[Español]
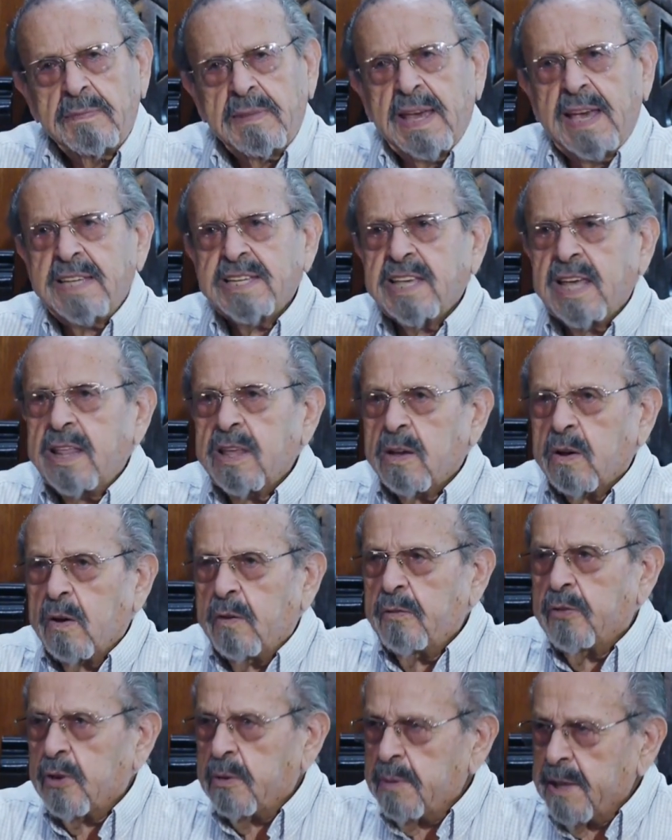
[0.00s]
Esa
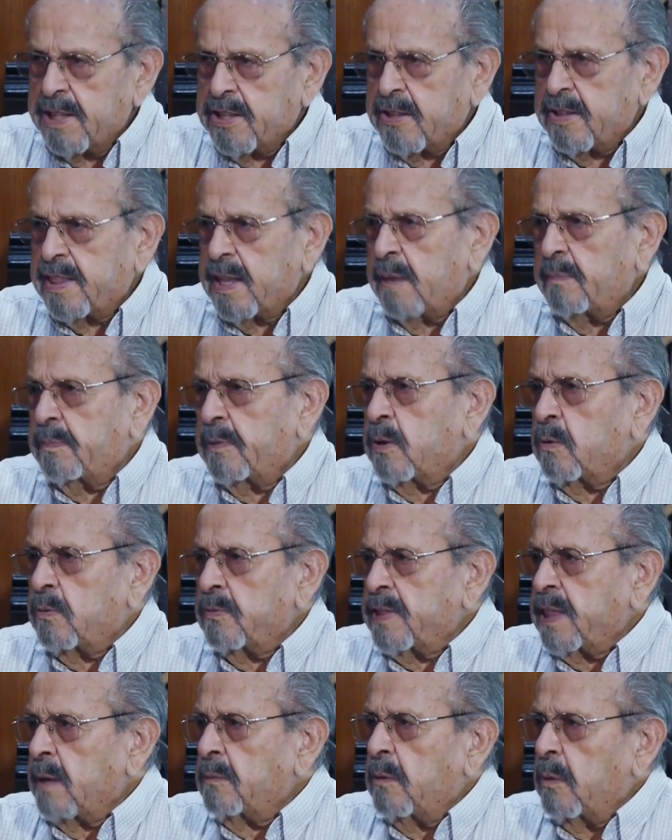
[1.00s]
desconformidad total
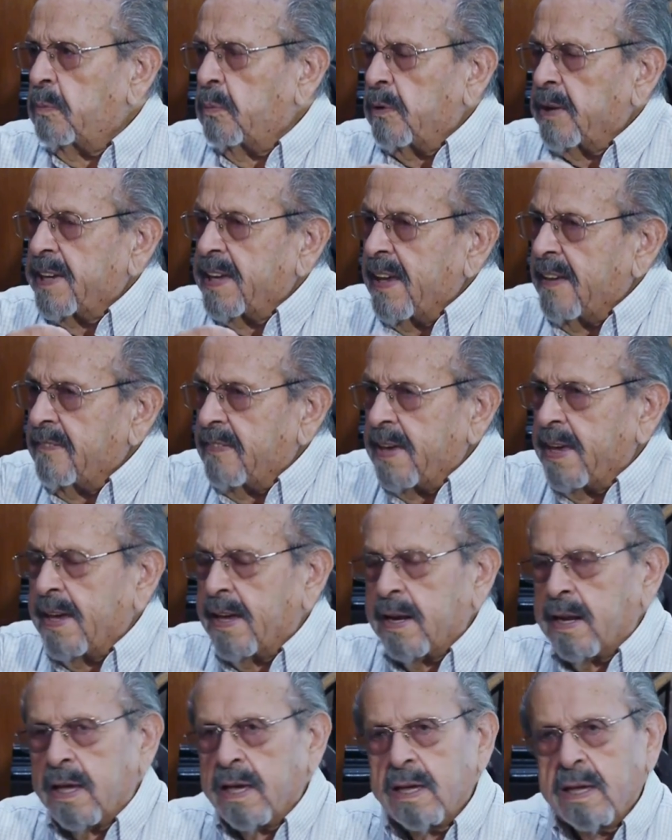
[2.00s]
preguntamos por qué
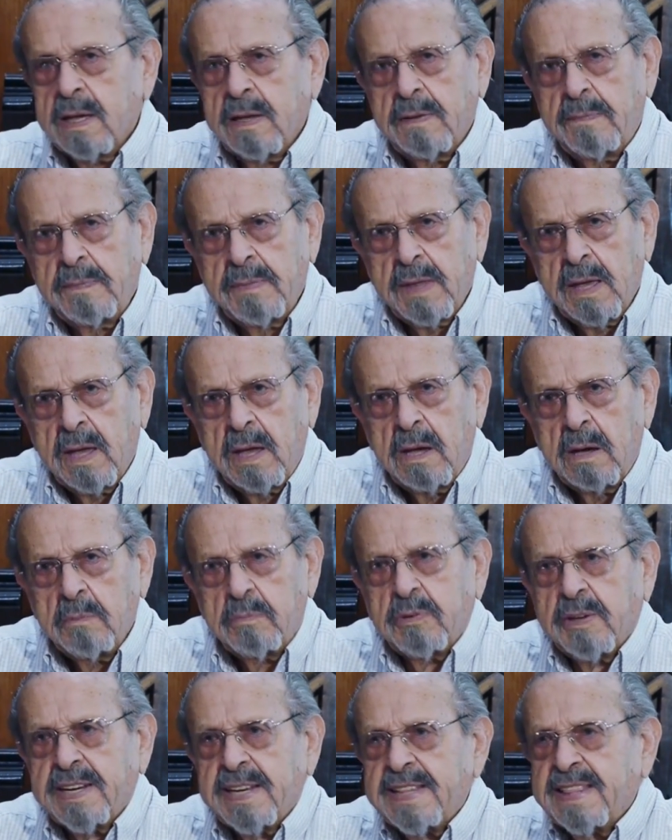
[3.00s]
viene
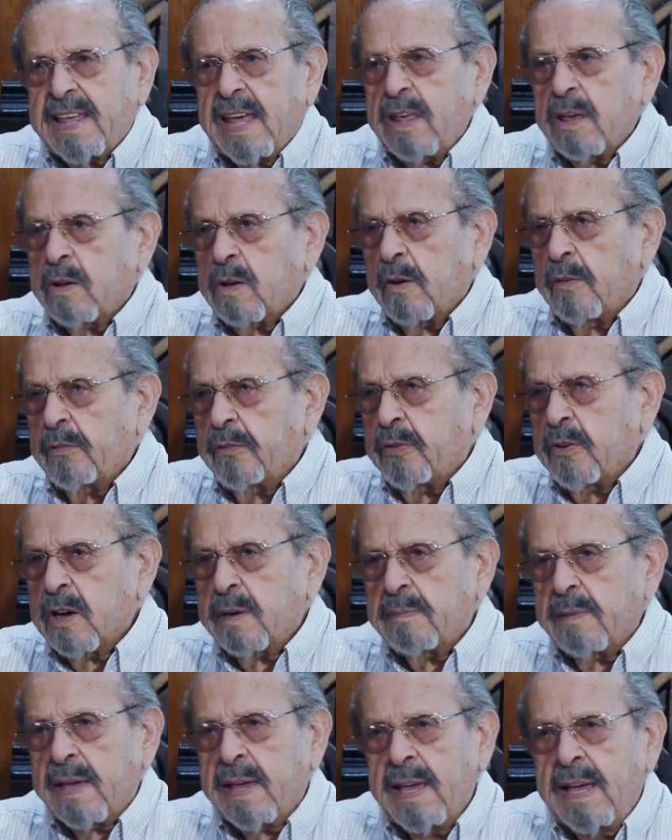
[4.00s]
¿Por qué está
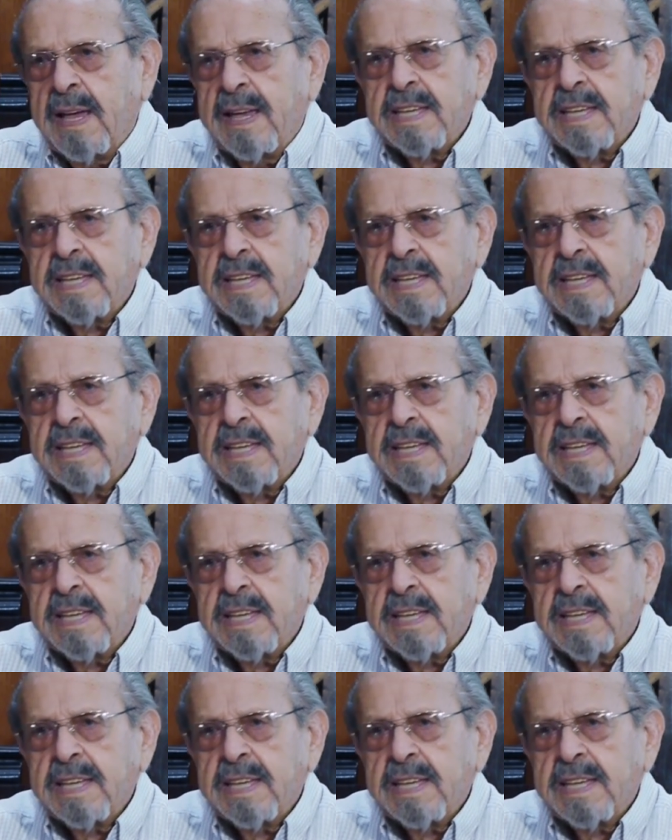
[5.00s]
desconforme?